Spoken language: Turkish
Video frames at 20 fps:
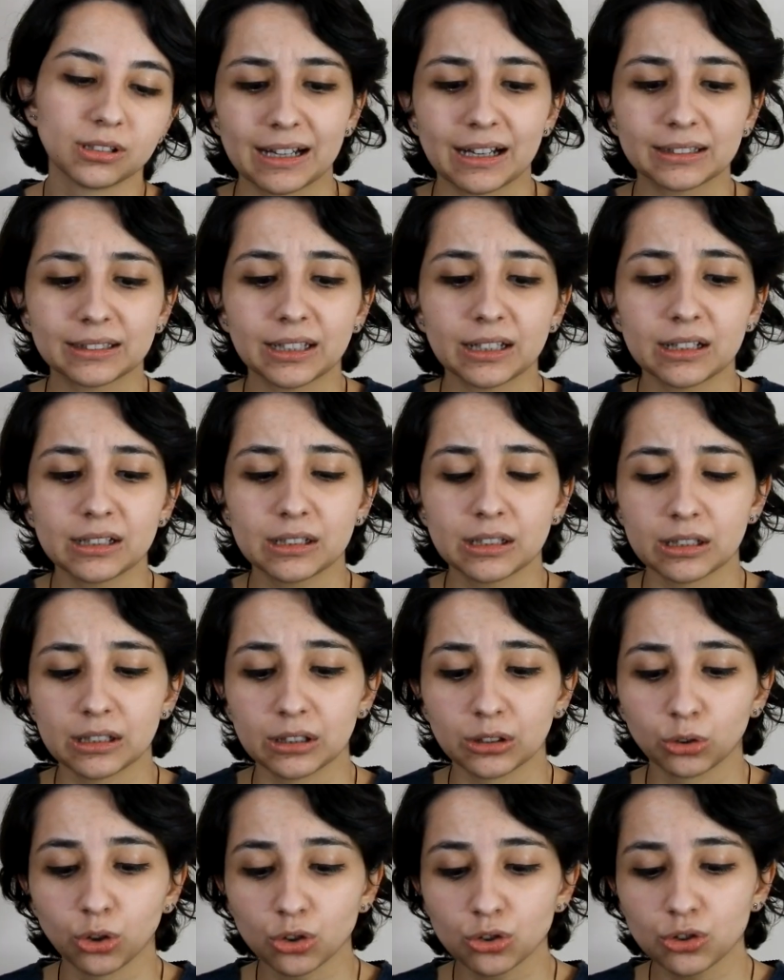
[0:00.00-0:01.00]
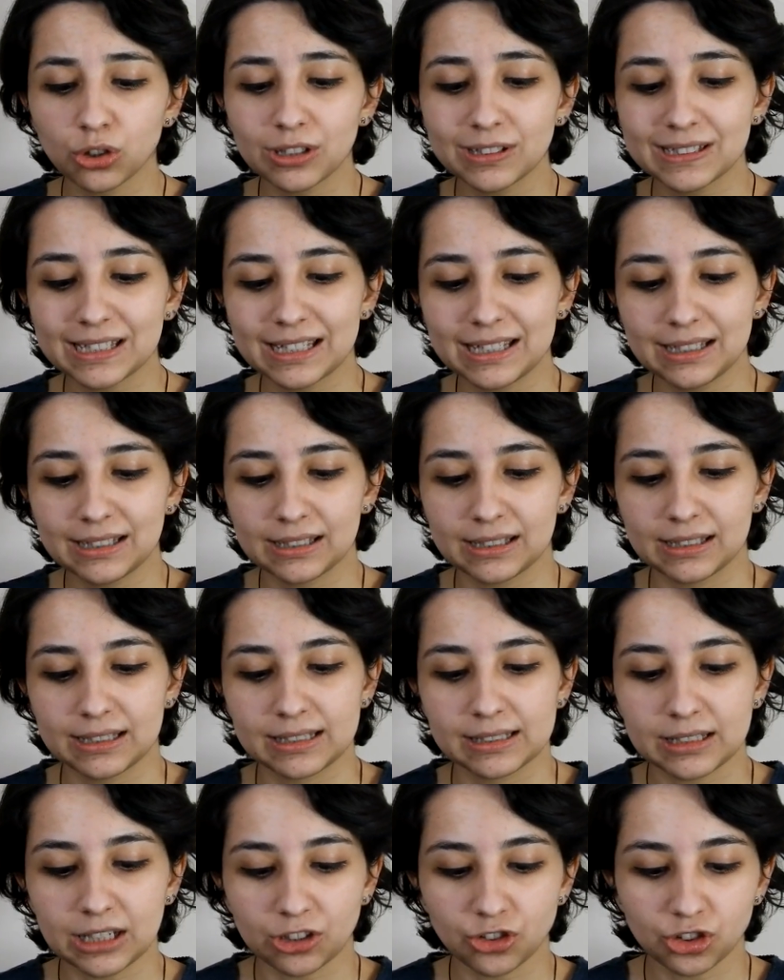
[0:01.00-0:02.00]
Hatta e, Dostoyevski ilk
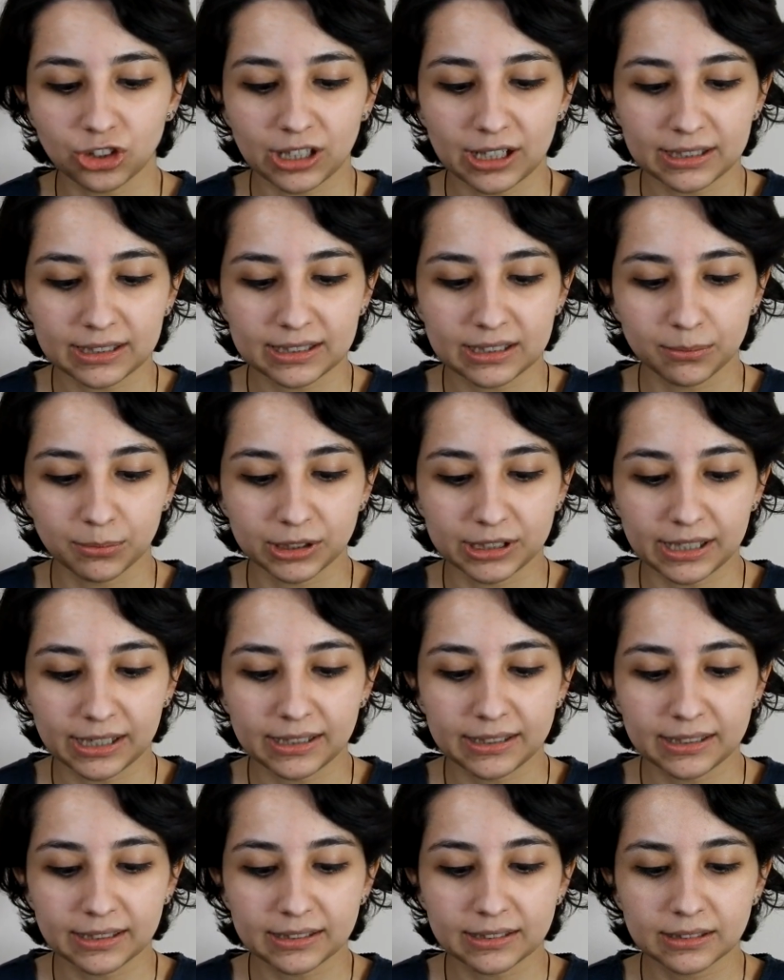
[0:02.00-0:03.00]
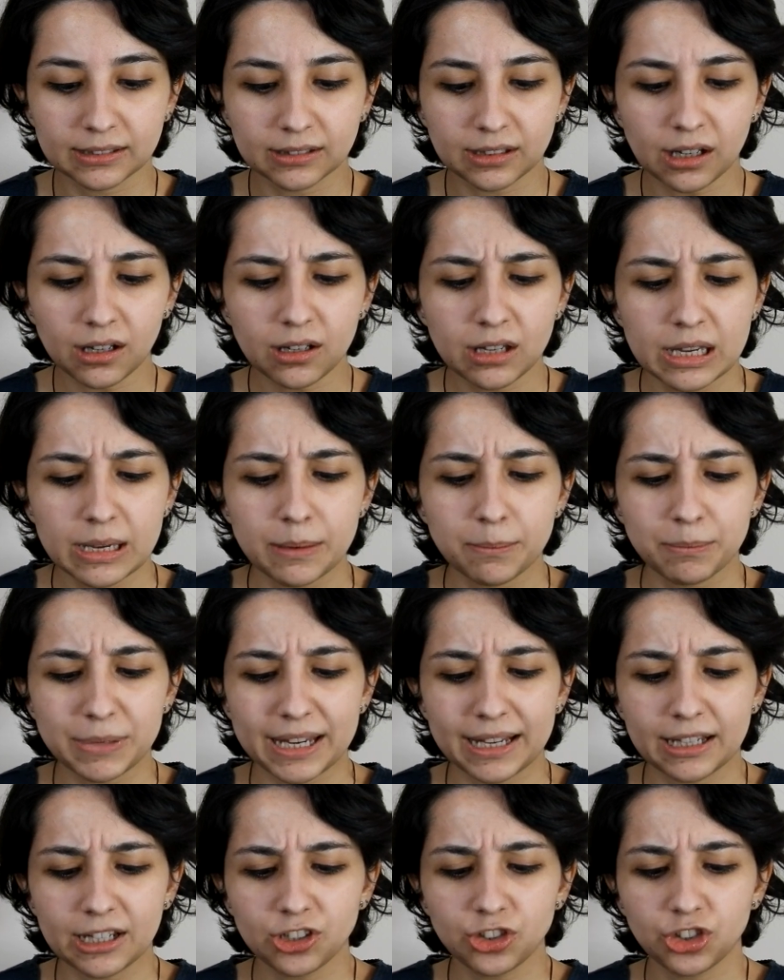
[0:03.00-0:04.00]
İnsancıklar kitabını yayınladığında
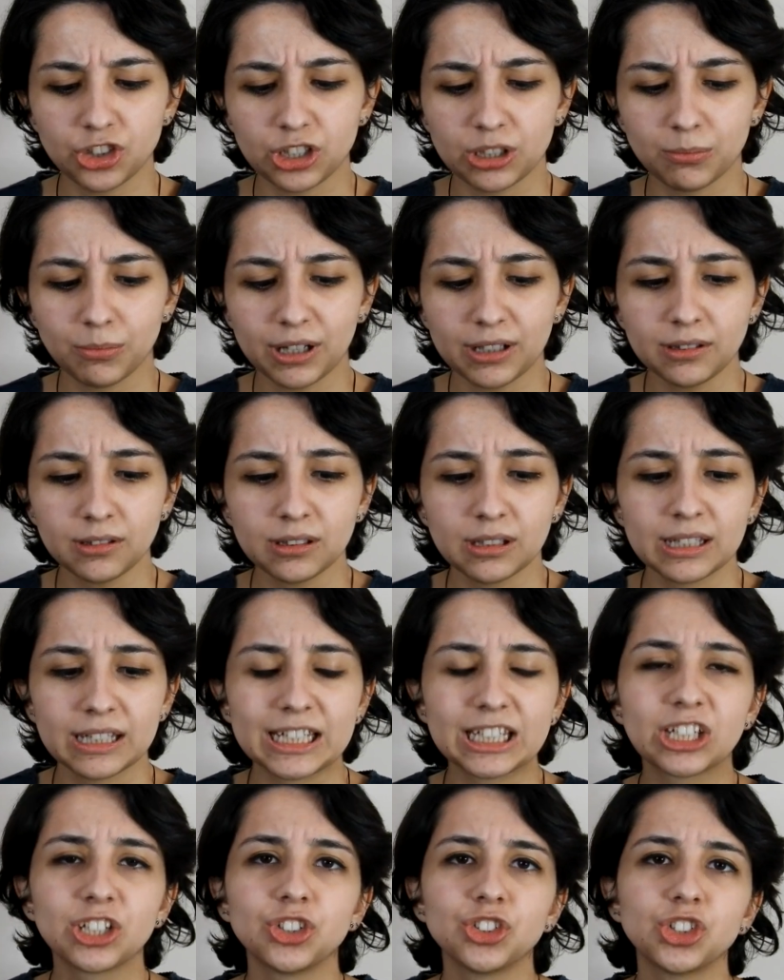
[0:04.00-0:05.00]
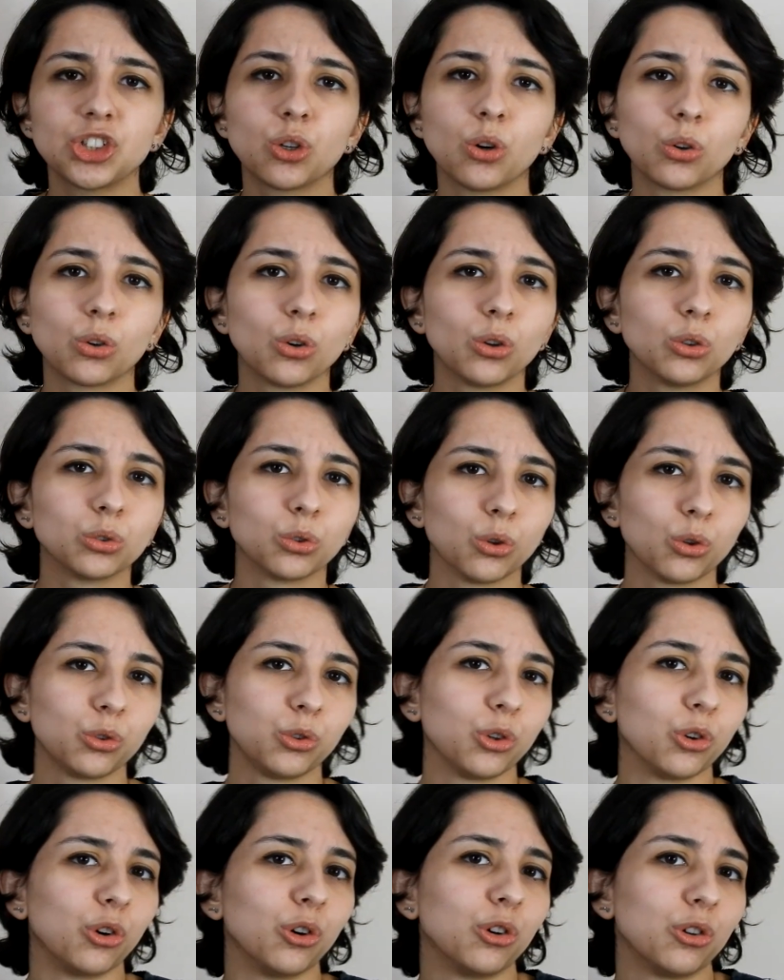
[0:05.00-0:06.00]
bir eleştirmen ikinci Gogol
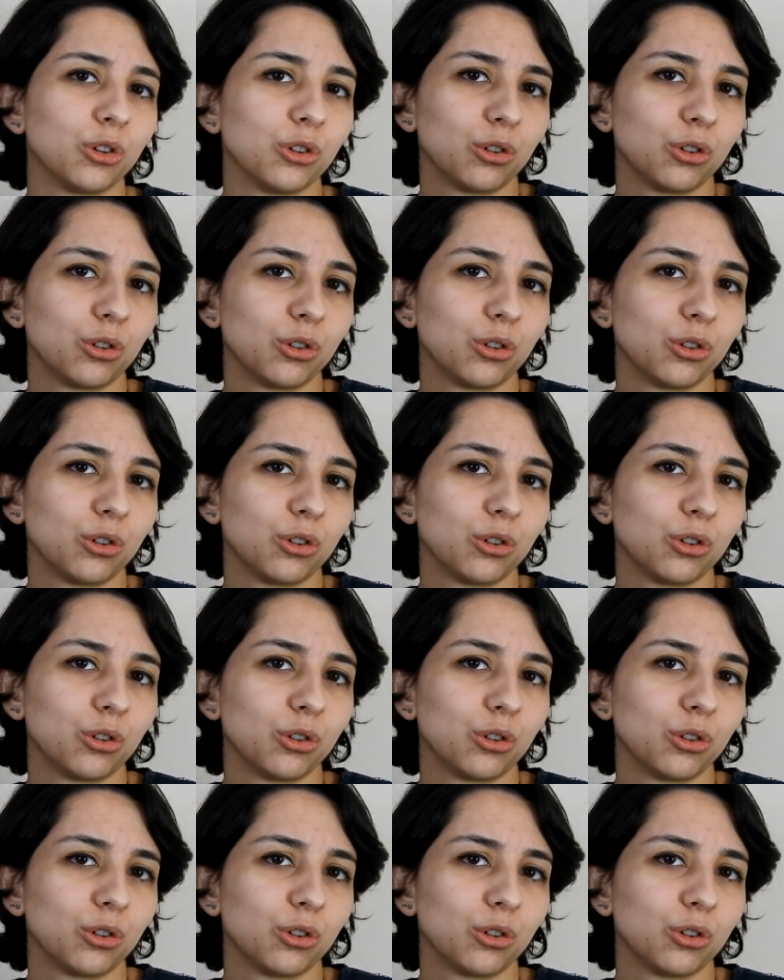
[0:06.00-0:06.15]
doğuyor